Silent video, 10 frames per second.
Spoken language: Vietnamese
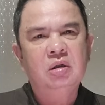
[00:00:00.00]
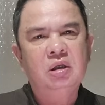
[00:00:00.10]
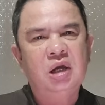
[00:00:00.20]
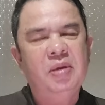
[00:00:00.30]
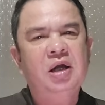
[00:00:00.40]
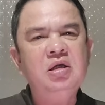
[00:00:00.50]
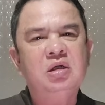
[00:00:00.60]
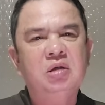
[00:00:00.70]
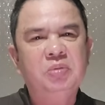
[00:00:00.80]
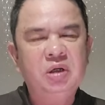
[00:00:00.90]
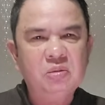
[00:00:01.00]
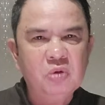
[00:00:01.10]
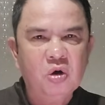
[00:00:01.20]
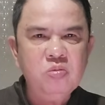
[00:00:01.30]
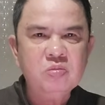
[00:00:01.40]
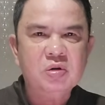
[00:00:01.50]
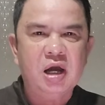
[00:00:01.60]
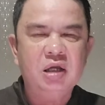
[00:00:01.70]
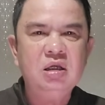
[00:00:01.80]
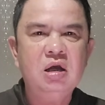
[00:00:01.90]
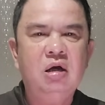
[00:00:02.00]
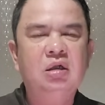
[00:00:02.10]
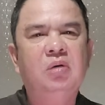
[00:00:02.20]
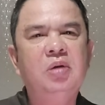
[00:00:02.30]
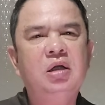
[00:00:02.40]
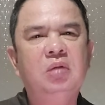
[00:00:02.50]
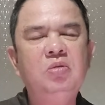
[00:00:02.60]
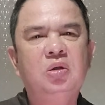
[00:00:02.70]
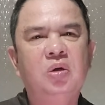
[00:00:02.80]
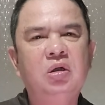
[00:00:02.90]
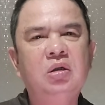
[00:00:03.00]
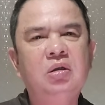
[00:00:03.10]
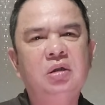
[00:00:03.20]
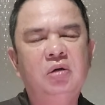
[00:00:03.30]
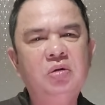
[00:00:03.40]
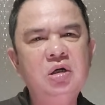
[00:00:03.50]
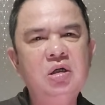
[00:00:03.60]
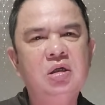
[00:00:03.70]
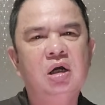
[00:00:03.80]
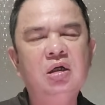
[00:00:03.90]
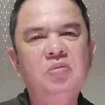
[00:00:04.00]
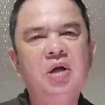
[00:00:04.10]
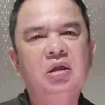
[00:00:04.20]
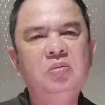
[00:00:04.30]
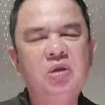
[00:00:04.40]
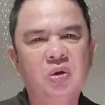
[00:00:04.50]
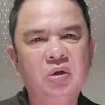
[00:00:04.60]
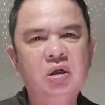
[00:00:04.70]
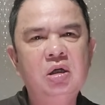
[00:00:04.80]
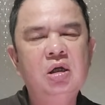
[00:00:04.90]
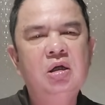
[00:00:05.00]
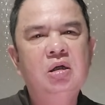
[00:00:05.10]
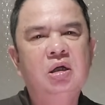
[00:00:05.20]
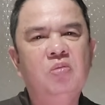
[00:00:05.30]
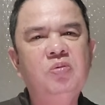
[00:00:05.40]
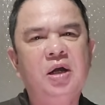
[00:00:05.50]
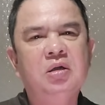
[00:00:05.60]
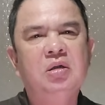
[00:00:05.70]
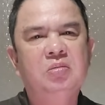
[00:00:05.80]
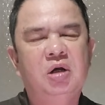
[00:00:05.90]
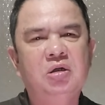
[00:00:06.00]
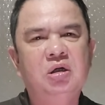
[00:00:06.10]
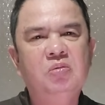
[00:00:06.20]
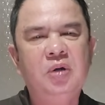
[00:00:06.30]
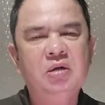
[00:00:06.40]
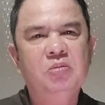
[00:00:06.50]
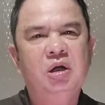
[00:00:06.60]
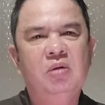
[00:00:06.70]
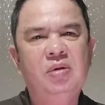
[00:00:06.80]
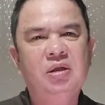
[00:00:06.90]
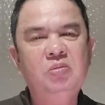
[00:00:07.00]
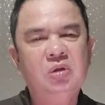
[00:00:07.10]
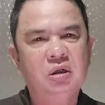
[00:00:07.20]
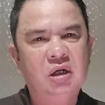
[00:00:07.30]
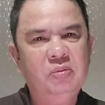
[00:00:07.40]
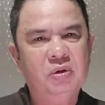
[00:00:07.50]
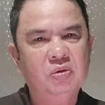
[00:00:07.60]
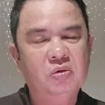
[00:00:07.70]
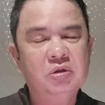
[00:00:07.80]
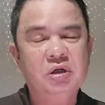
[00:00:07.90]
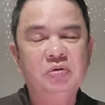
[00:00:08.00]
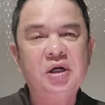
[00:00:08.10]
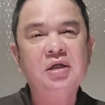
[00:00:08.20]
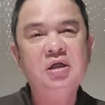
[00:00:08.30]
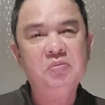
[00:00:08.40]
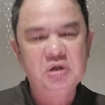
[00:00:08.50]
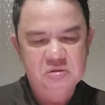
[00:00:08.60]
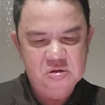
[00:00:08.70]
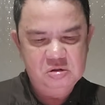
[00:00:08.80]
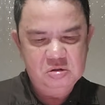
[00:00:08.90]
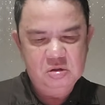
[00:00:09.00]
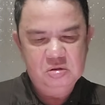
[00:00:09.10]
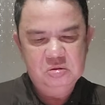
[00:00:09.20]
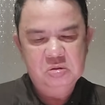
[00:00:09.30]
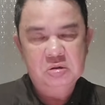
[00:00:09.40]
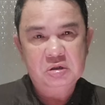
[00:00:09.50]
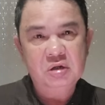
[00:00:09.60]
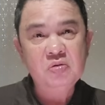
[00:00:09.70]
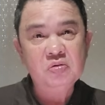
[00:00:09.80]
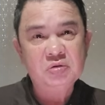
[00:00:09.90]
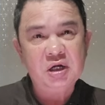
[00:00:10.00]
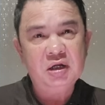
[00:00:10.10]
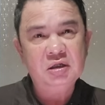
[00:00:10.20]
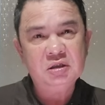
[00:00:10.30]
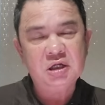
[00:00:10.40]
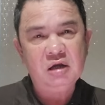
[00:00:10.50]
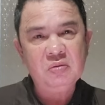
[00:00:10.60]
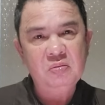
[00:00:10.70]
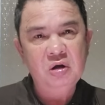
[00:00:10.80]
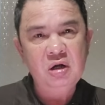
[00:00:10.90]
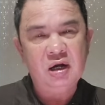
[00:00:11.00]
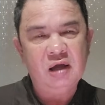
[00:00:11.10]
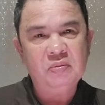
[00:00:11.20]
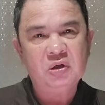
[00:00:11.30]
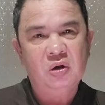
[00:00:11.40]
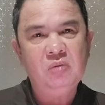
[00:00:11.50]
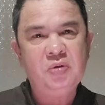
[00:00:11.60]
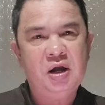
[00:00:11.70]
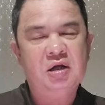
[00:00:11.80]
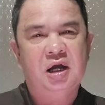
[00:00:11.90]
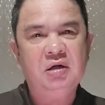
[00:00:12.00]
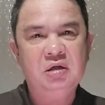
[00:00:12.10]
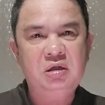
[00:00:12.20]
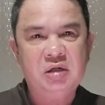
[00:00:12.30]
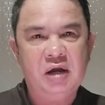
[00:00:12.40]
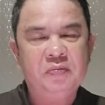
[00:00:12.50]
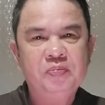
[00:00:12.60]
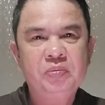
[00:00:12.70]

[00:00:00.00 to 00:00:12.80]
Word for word: nhà máy nhiệt điện Vĩnh Tân 4 đã nhờ công an tỉnh Bình Thuận đã có đơn gửi công an tỉnh Bình Thuận công văn bằng đường công văn và công an tỉnh Bình Thuận đã vào cuộc điều tra xác minh điều tra xác minh làm rõ và khẳng định rằng